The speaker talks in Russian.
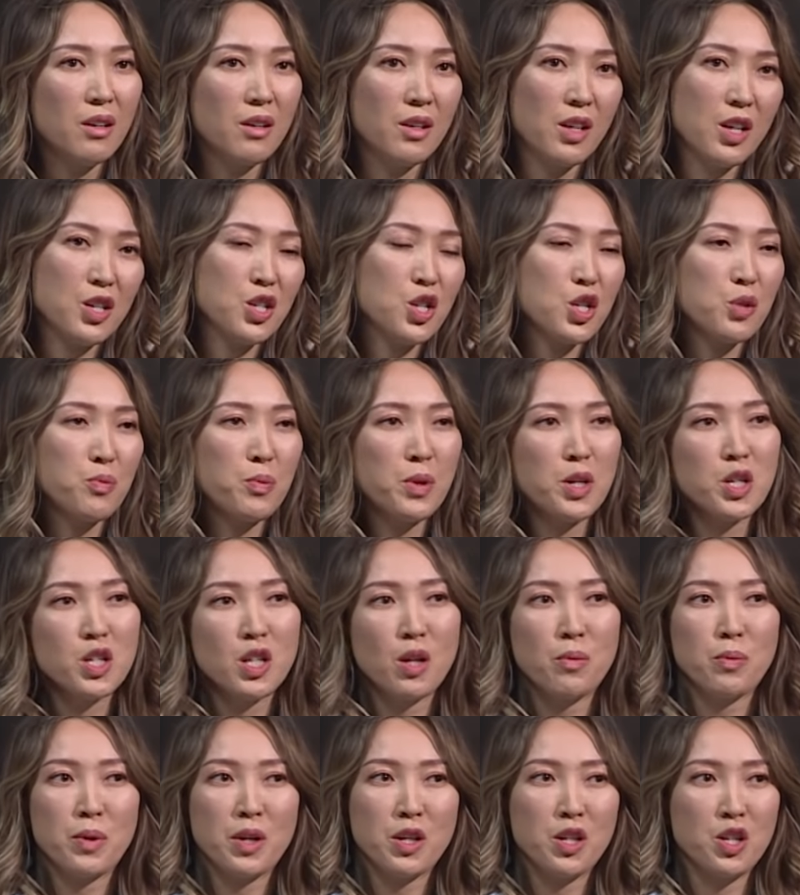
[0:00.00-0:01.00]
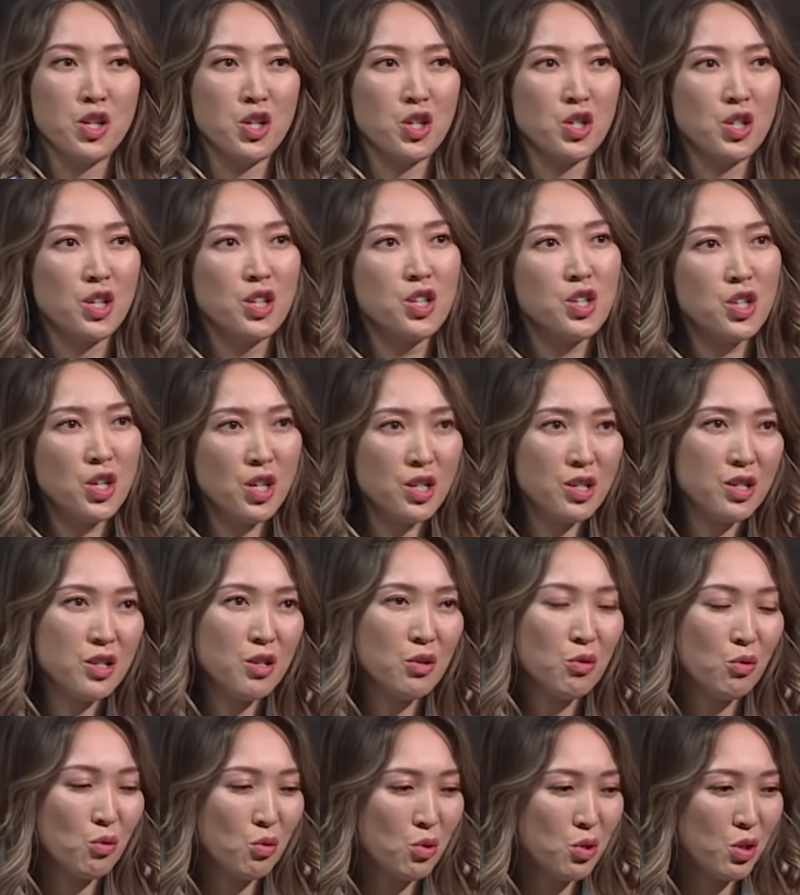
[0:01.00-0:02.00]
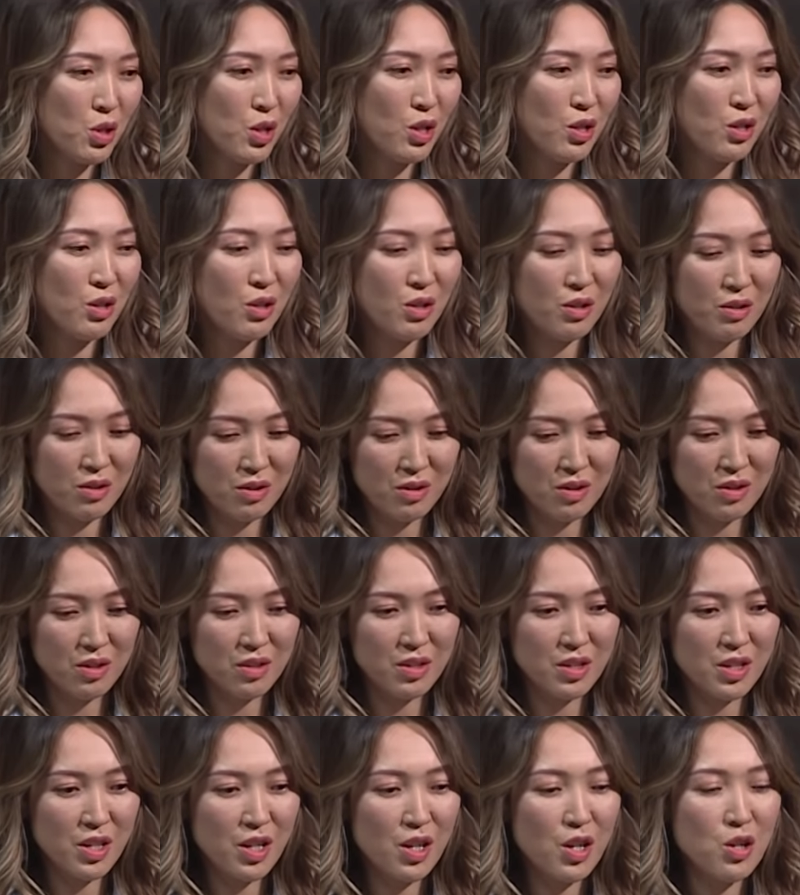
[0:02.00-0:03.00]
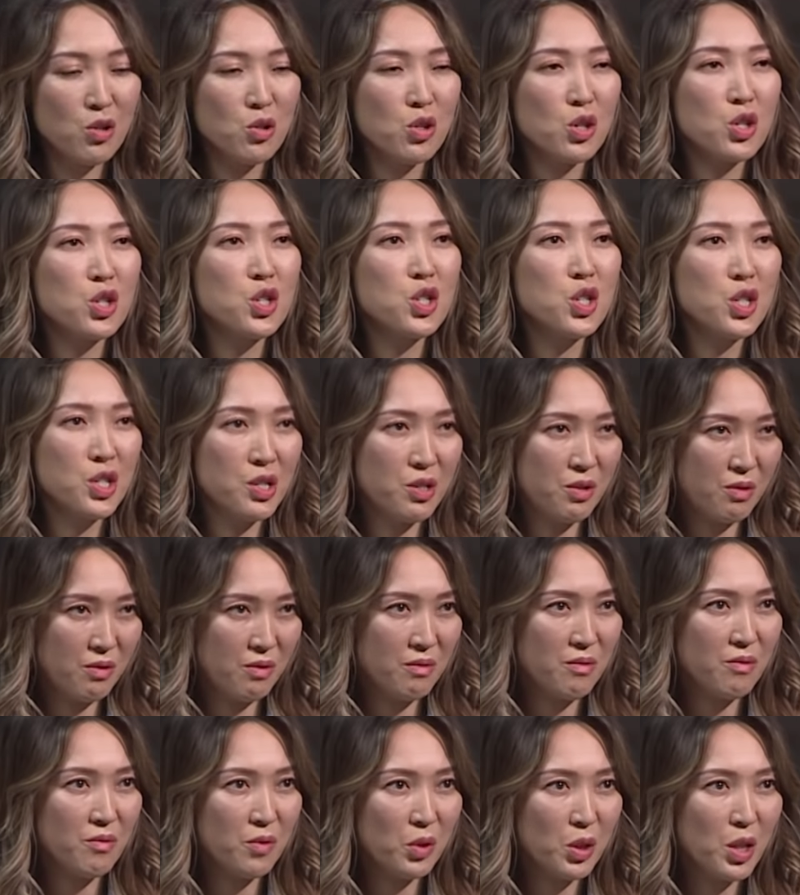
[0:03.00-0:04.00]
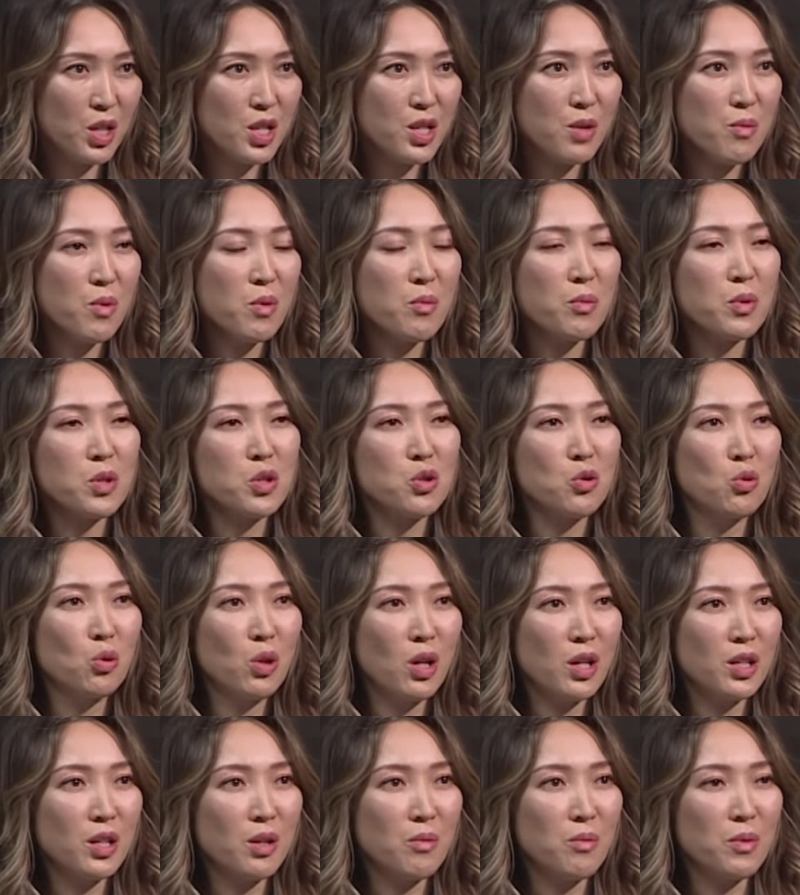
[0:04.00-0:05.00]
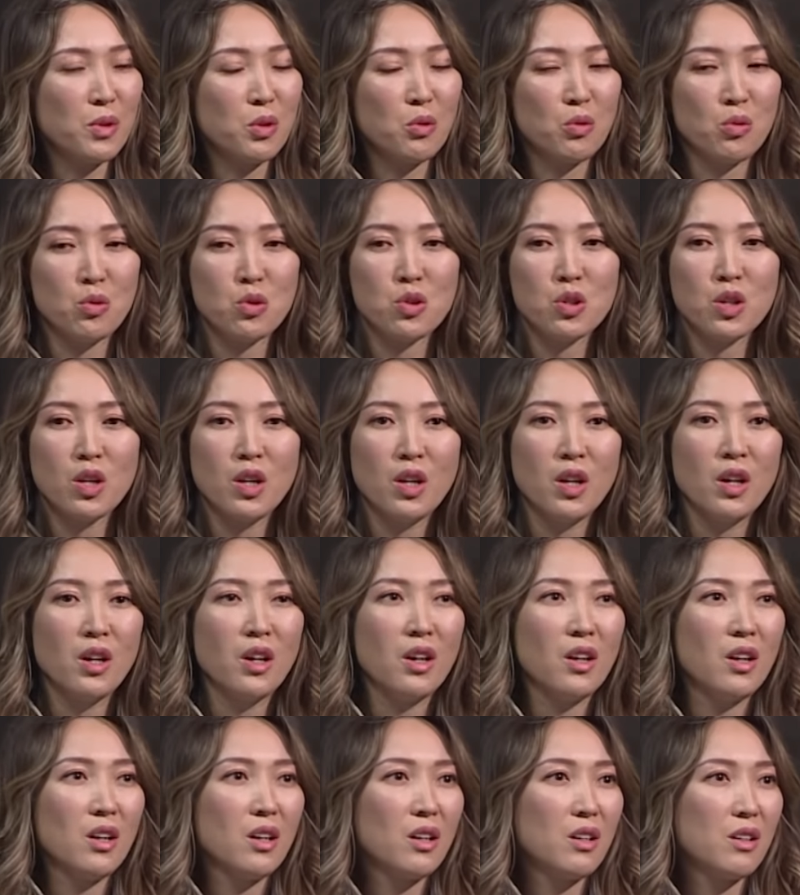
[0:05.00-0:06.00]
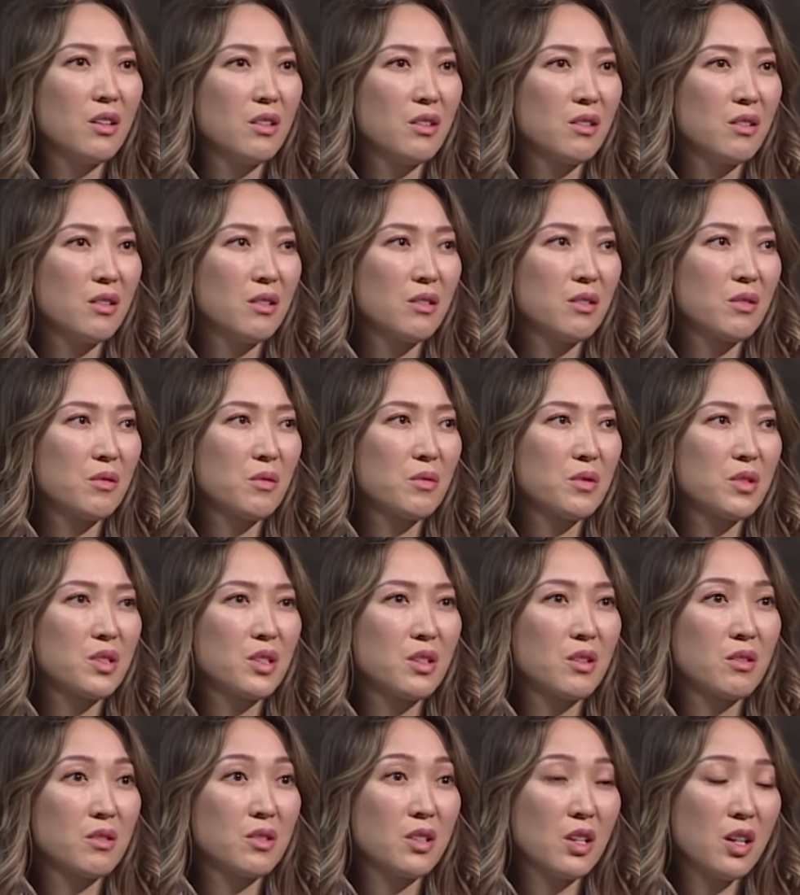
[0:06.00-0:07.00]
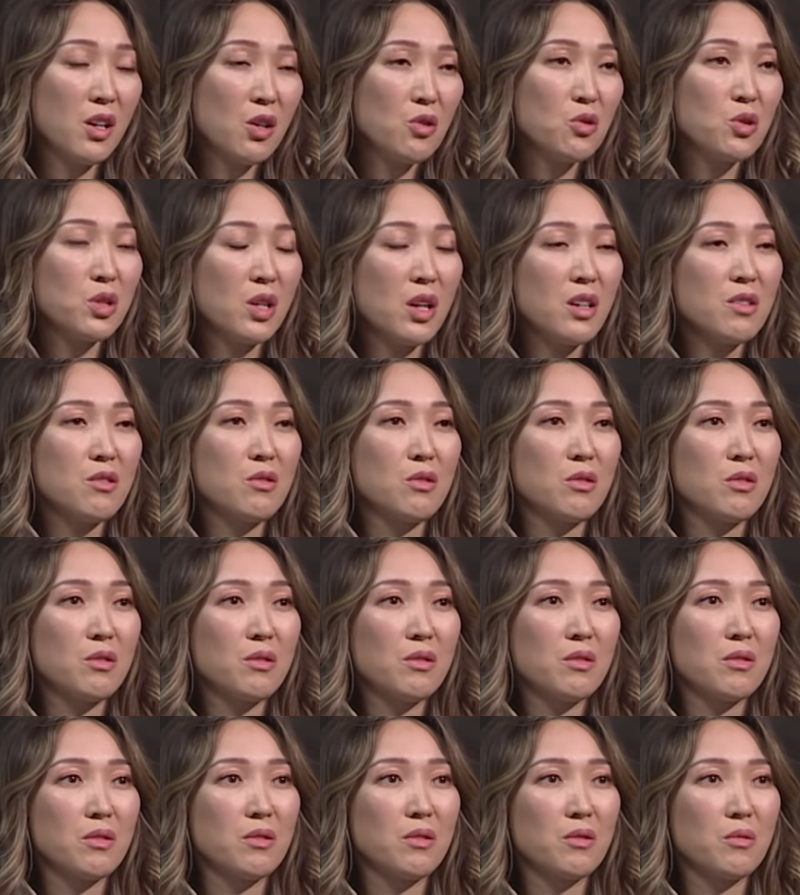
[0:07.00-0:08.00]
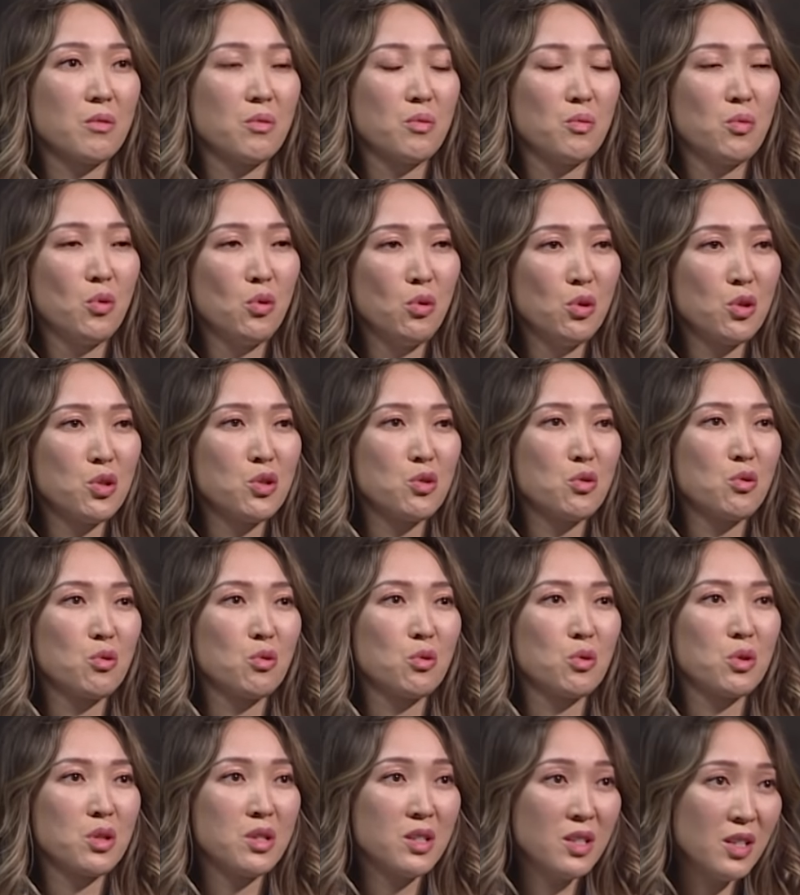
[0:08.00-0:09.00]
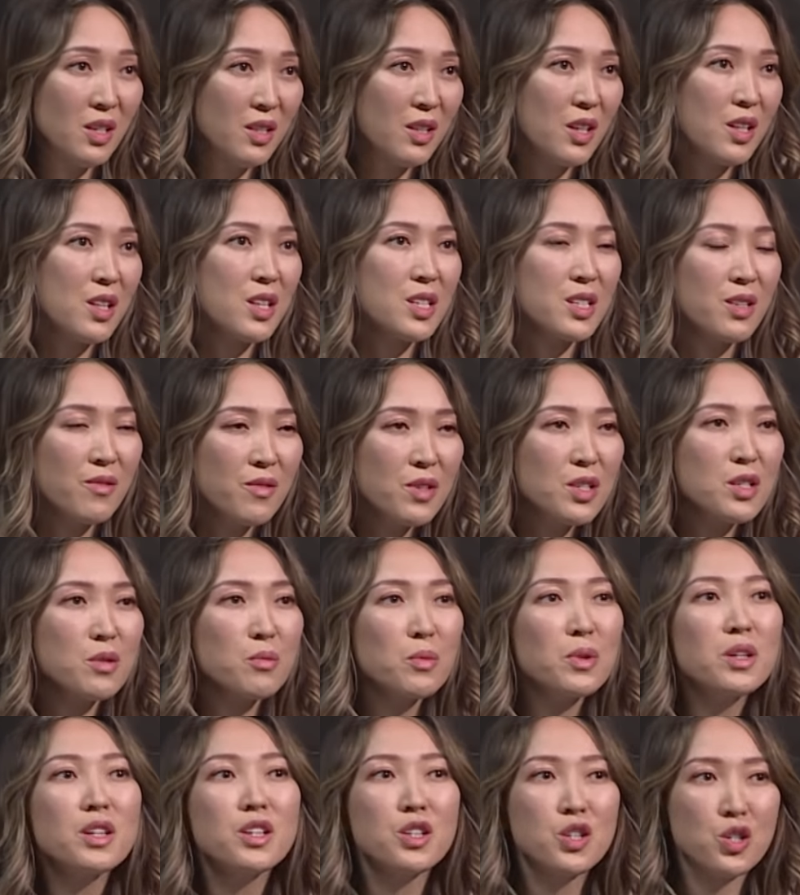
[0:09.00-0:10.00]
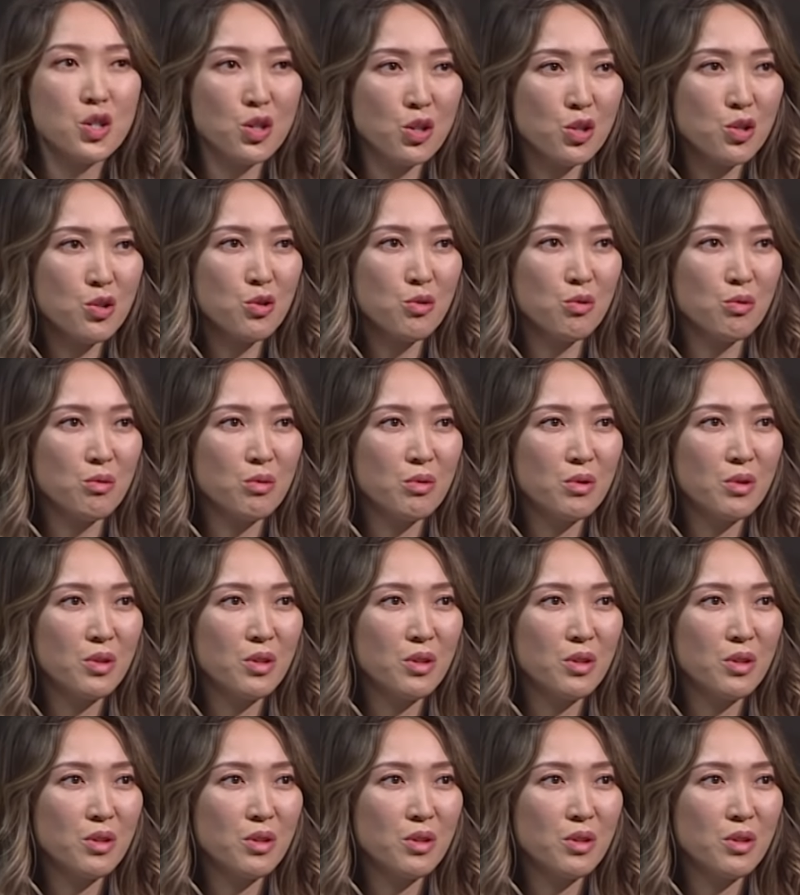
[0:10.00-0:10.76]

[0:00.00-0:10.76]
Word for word: Я сейчас перешла к практической части, то есть я стараюсь жить вот этими постулатами, то есть э, стараюсь стать полностью сильно независимой личностью.